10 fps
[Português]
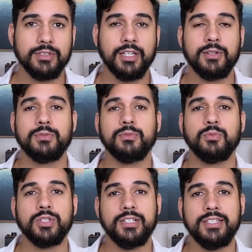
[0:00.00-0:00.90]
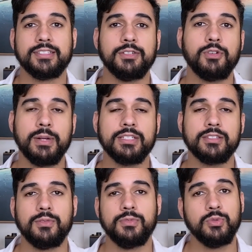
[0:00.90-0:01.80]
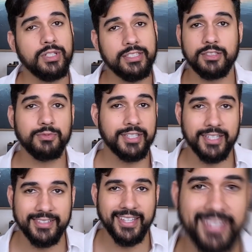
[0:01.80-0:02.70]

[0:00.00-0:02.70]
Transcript: Então, utilize essa informação e utilize se você quiser.